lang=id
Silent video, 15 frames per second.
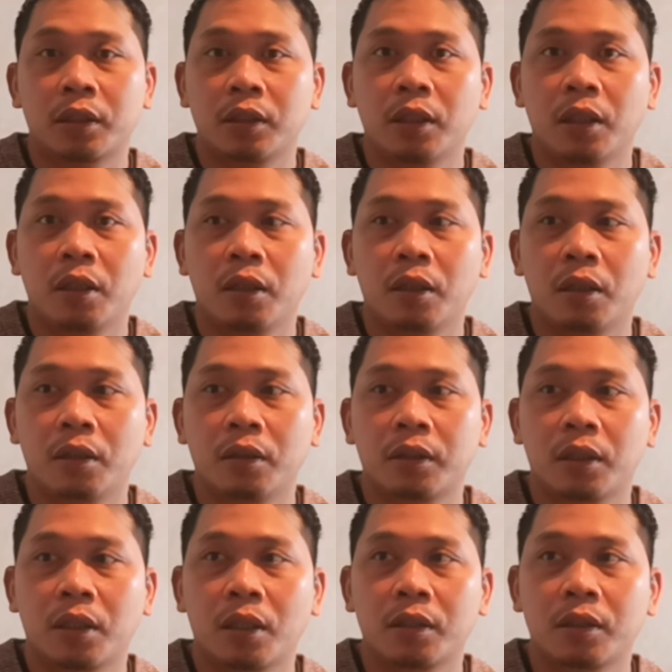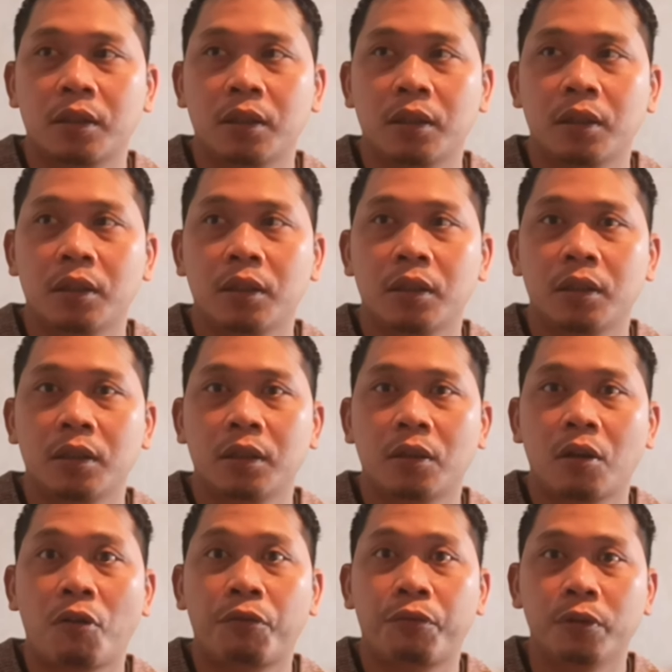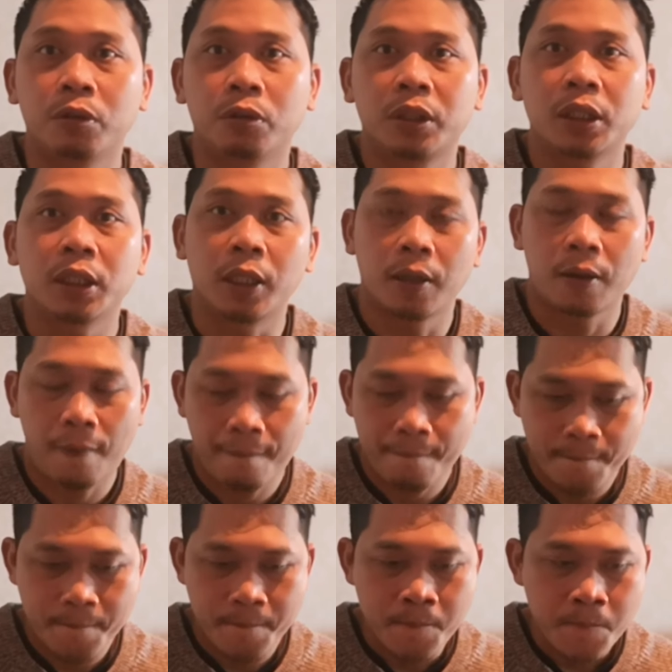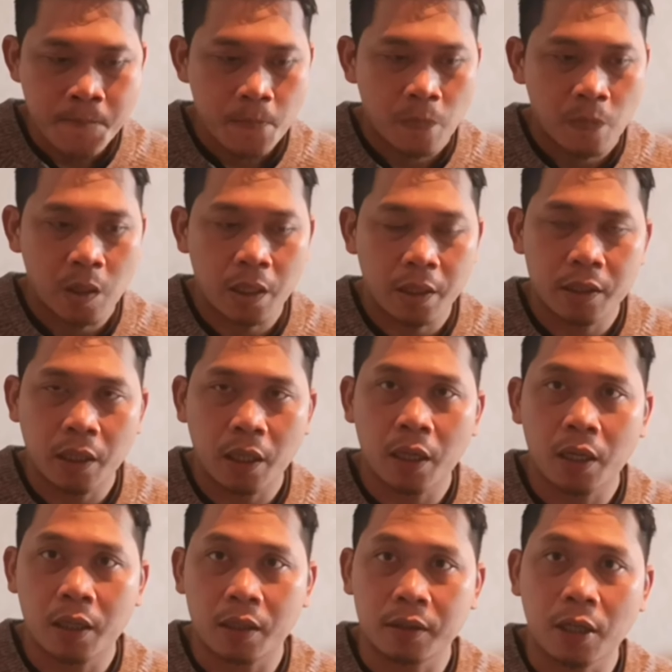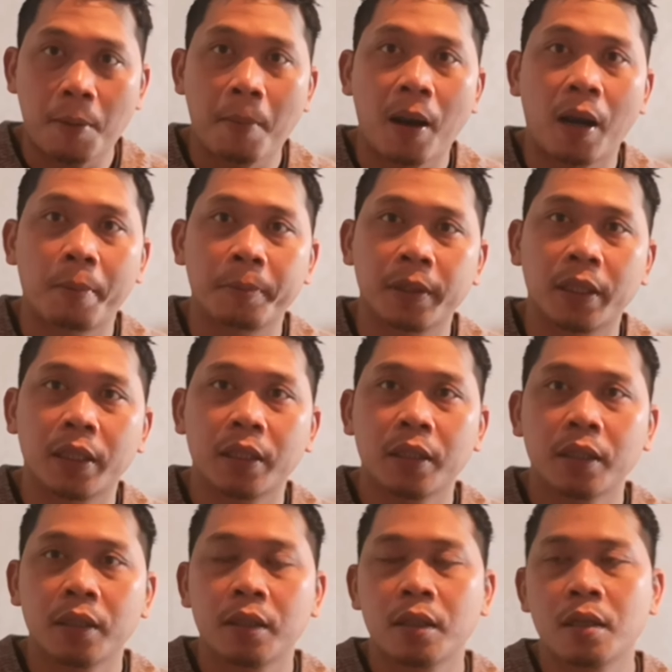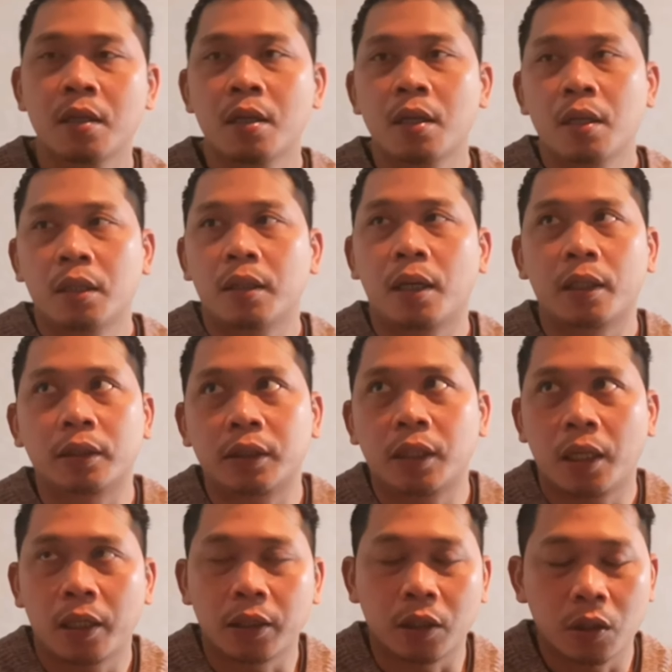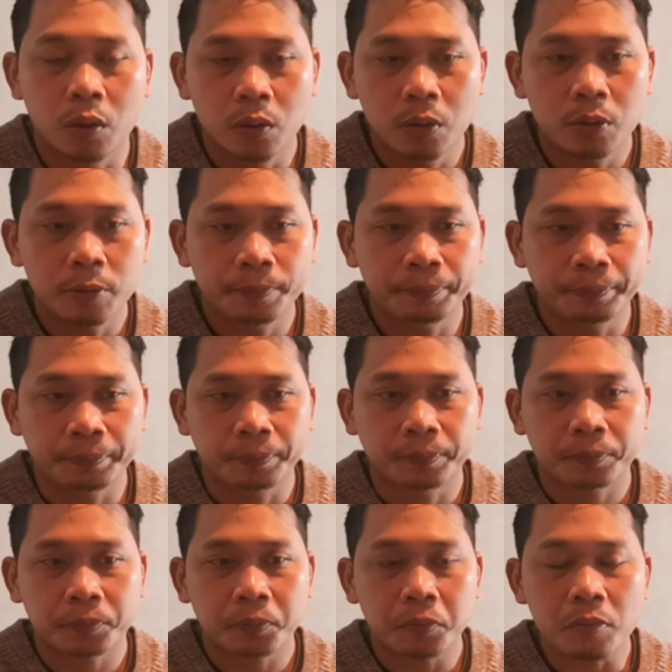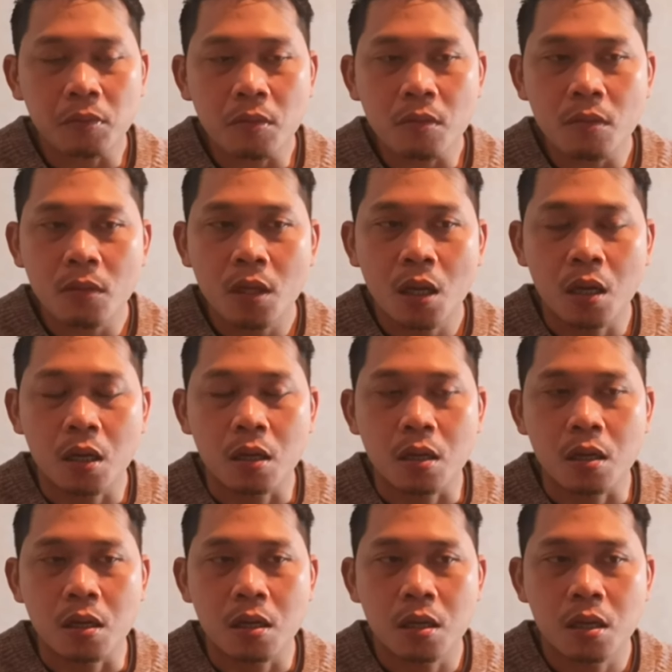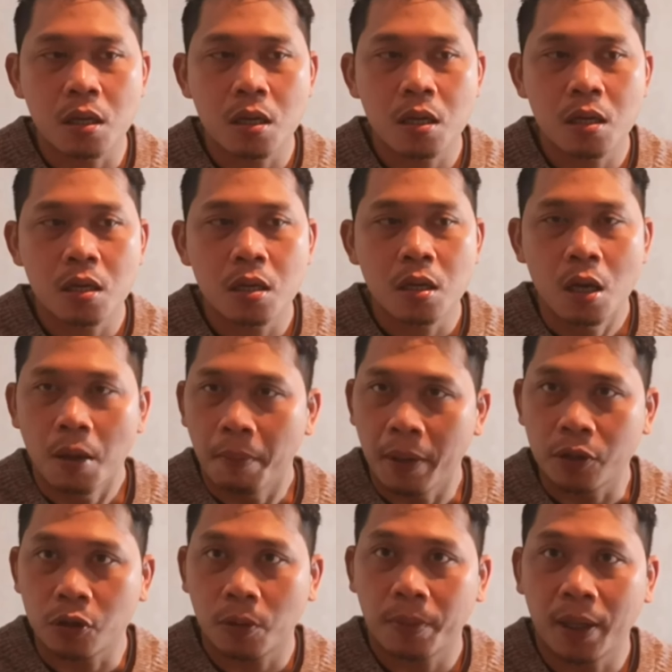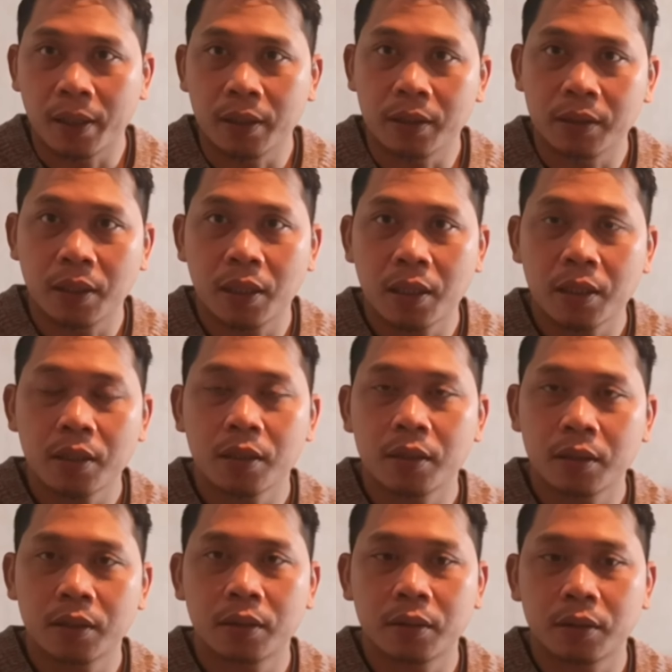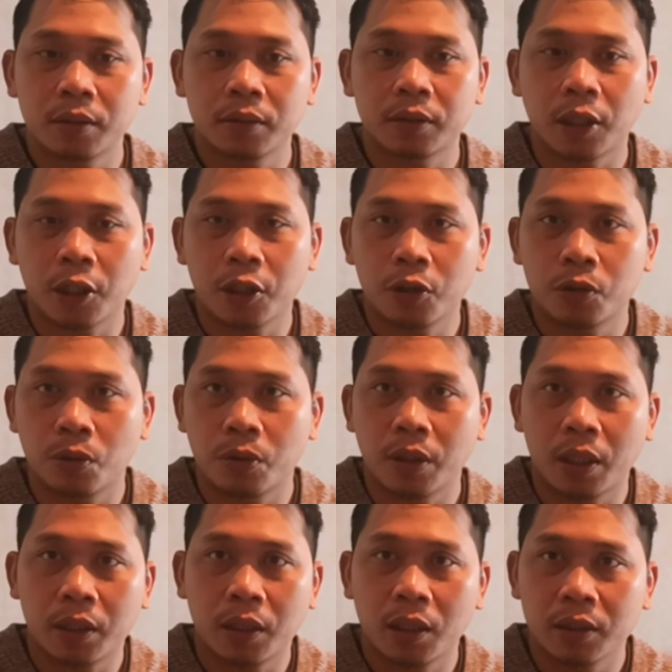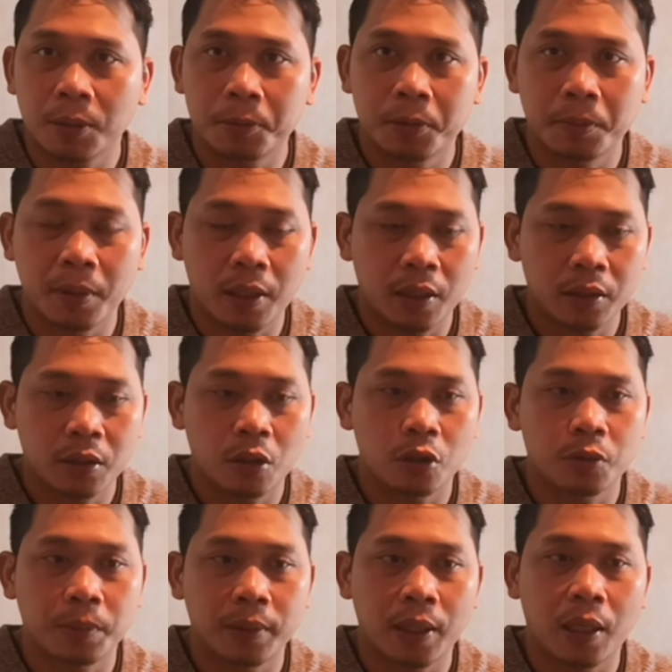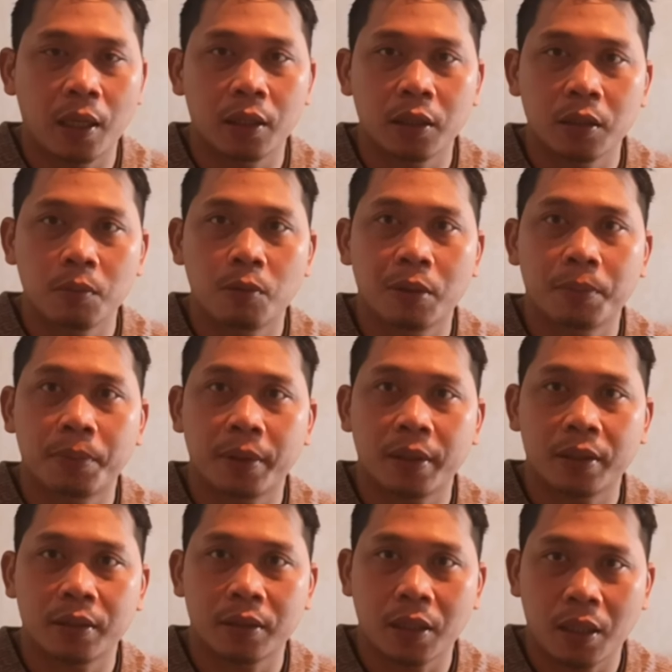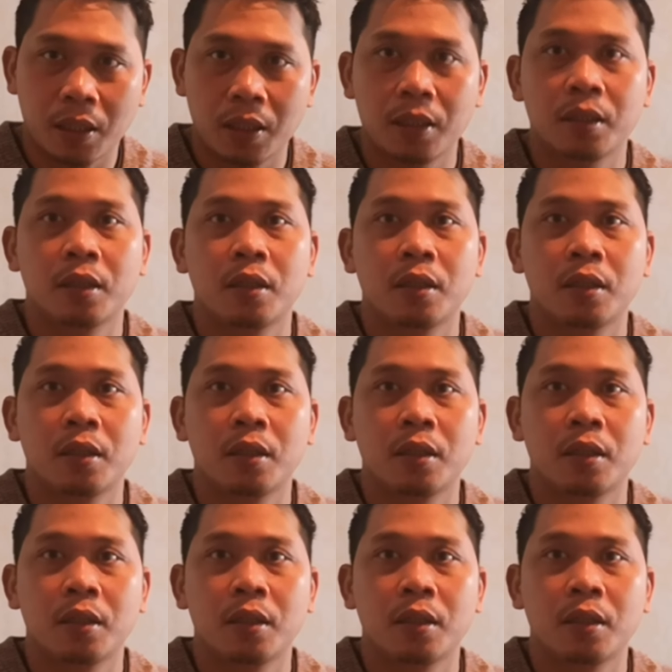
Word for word: kasih day dikasih off duty jadi saya nggak kerja malamnya nah setelah itu uh, besok paginya saya disuruh datang jam 9 ke hospital lagi buat periksa